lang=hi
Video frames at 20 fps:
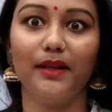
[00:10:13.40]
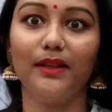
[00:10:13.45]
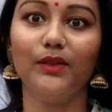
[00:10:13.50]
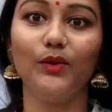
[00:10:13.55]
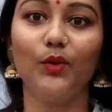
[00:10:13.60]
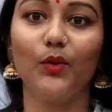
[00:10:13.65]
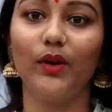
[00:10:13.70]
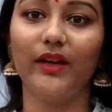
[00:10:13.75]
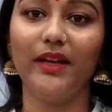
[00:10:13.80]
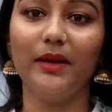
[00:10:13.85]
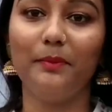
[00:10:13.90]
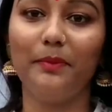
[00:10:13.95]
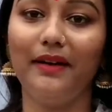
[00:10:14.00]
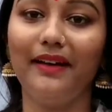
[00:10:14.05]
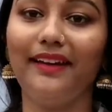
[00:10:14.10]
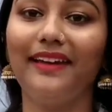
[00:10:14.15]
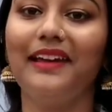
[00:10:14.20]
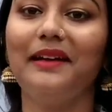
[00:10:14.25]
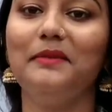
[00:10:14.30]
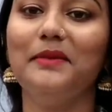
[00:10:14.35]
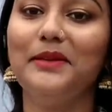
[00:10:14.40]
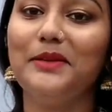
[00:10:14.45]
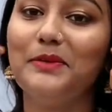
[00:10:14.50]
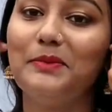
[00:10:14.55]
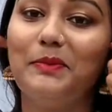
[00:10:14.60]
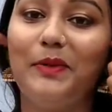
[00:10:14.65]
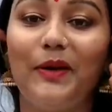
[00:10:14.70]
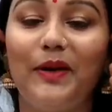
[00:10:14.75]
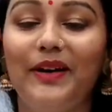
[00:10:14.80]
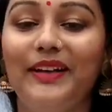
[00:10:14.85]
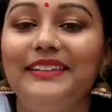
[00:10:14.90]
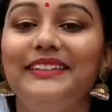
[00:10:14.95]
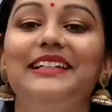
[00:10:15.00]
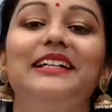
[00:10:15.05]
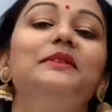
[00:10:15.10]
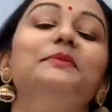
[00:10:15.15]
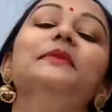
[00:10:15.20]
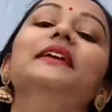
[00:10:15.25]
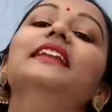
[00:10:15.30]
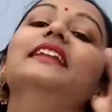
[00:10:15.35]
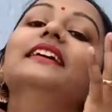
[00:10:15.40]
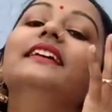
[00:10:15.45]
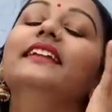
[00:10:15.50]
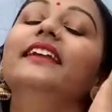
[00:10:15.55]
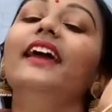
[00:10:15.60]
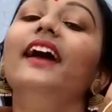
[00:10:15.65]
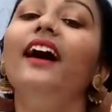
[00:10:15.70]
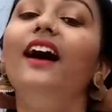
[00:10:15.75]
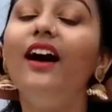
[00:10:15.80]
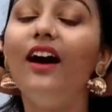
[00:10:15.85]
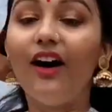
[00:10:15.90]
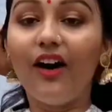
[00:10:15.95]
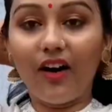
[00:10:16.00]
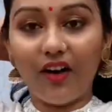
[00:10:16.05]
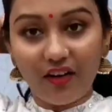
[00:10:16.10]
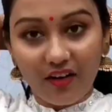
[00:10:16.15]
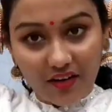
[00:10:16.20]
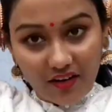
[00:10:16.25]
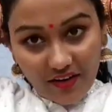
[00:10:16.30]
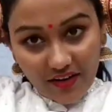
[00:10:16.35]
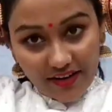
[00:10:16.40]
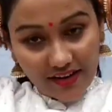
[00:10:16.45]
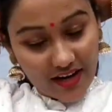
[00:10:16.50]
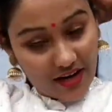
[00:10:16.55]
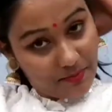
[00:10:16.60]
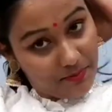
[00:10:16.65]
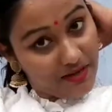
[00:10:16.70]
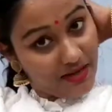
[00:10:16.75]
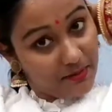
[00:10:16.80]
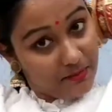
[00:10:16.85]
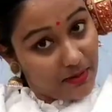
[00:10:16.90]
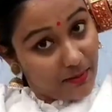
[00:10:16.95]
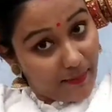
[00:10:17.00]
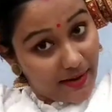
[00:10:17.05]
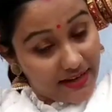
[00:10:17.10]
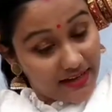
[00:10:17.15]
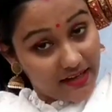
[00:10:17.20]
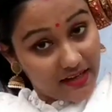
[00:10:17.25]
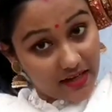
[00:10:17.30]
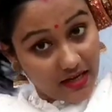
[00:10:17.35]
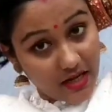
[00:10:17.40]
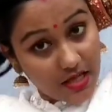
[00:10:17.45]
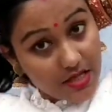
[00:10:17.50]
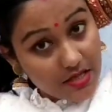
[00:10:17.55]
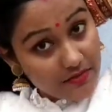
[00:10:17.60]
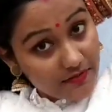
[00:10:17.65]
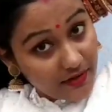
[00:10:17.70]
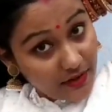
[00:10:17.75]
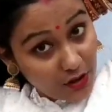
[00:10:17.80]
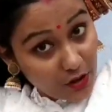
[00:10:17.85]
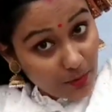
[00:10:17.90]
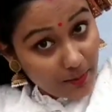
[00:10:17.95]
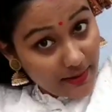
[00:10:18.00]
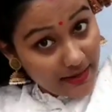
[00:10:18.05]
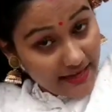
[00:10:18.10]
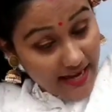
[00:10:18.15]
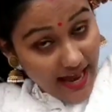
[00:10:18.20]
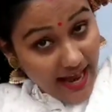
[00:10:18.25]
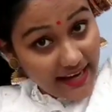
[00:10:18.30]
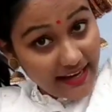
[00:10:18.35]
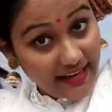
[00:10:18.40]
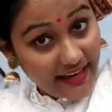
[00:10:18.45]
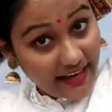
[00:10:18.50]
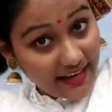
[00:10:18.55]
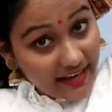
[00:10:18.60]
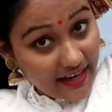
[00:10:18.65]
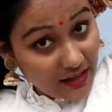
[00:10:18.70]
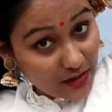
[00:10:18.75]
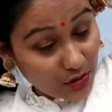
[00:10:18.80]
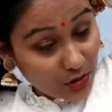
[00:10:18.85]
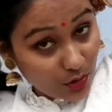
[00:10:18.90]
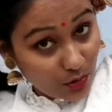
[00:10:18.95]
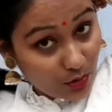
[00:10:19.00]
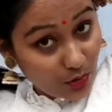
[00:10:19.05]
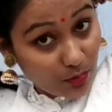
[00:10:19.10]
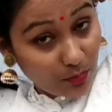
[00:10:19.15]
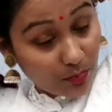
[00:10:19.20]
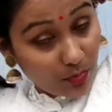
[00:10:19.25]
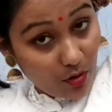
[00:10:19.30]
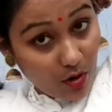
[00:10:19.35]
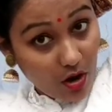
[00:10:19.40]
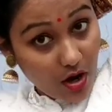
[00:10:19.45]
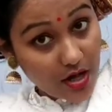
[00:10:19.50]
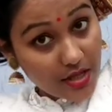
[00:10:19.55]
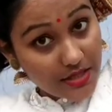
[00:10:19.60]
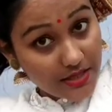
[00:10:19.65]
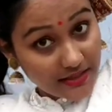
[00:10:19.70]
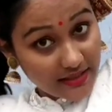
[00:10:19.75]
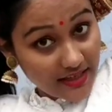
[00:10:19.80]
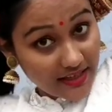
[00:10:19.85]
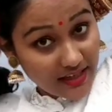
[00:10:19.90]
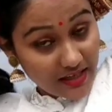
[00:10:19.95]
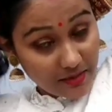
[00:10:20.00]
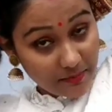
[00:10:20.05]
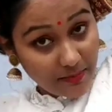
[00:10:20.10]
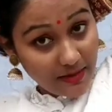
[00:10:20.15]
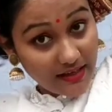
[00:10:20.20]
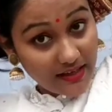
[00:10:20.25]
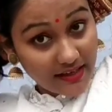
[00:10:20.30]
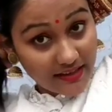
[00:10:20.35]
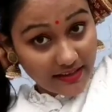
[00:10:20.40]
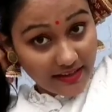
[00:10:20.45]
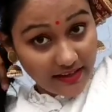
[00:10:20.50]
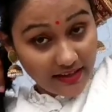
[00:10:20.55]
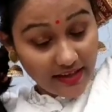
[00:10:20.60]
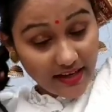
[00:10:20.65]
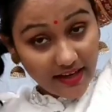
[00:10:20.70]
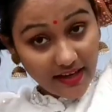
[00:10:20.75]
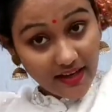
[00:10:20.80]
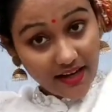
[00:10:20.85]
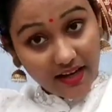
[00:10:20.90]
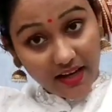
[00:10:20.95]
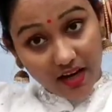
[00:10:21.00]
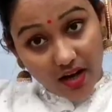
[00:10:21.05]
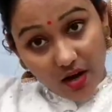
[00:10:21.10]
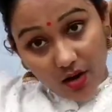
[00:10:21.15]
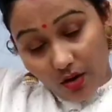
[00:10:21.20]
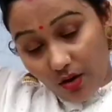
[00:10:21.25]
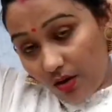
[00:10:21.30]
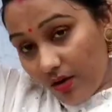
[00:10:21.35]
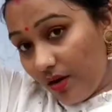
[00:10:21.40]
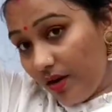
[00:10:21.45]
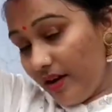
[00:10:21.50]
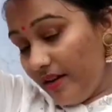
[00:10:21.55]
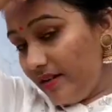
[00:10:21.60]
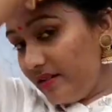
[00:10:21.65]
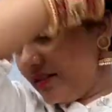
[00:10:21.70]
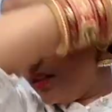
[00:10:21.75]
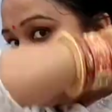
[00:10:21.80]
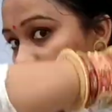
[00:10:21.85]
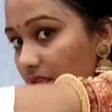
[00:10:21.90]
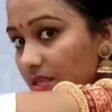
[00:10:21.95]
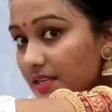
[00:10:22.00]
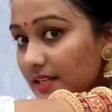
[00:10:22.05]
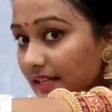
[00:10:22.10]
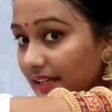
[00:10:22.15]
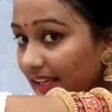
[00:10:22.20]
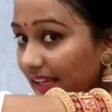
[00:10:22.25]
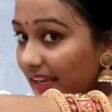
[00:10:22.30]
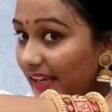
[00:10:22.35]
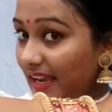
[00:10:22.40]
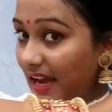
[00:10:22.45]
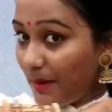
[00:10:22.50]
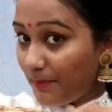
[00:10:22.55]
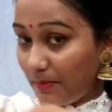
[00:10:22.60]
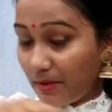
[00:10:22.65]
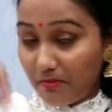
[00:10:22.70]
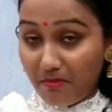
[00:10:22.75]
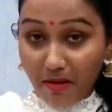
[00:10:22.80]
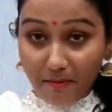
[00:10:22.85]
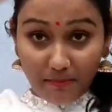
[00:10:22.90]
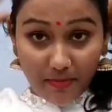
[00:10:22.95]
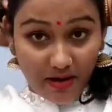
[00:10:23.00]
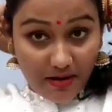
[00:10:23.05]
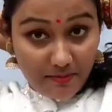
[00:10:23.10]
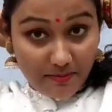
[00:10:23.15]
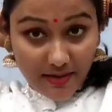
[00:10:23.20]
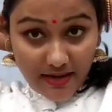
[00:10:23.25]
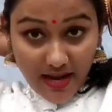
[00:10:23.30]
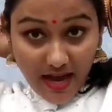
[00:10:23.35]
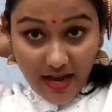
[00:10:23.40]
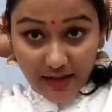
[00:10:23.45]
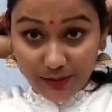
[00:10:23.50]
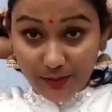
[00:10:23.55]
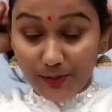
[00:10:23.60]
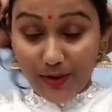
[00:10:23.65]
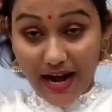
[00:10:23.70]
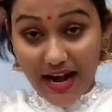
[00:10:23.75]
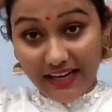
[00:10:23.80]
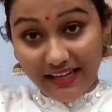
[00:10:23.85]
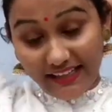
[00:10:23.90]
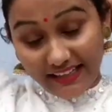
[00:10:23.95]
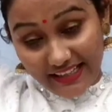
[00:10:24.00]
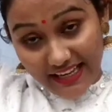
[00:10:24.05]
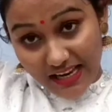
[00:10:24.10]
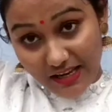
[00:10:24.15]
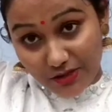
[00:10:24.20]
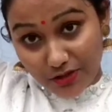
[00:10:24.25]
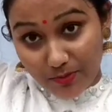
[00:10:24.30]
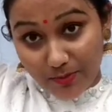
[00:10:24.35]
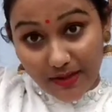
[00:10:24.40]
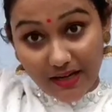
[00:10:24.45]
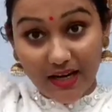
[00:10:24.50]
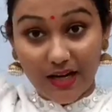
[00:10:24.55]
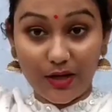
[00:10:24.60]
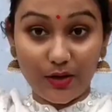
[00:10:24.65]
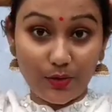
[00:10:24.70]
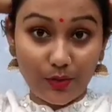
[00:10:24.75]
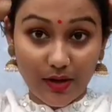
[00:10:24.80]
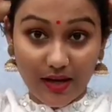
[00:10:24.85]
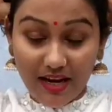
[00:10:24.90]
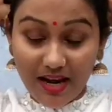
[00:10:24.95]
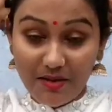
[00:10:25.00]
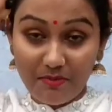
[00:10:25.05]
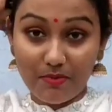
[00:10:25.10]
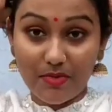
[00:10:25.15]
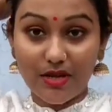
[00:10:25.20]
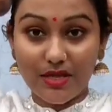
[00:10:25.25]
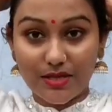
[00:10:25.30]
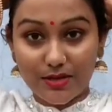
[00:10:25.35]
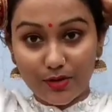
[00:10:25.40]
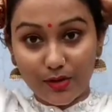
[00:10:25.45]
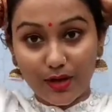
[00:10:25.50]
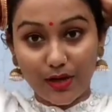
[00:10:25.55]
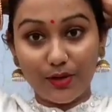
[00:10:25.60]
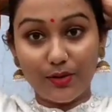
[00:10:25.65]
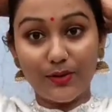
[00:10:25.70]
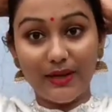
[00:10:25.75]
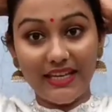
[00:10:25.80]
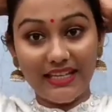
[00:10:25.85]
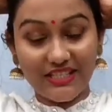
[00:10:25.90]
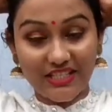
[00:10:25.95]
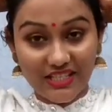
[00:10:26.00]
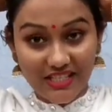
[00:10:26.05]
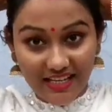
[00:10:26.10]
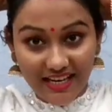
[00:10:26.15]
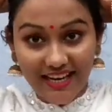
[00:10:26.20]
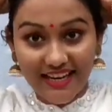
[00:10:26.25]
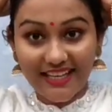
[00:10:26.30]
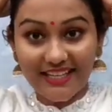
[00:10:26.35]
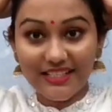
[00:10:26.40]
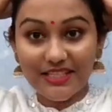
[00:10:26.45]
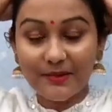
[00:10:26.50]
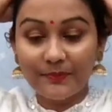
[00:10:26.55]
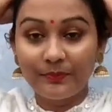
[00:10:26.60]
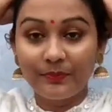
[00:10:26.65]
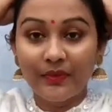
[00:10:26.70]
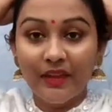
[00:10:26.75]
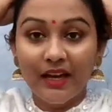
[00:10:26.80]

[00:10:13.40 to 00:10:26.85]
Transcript: बंद हो गई है पंखे में तो बहुत गर्मी लग रही है और अभी अभी मैंने रील्स वीडियो बनाए हैं तो बहुत ज़्यादा गर्मी लग रही है और इसीलिए यहाँ पर मैं बन बना रही हूँ एंड ये जो मेरा लुक है अब मैं इसको करूंगी चेंज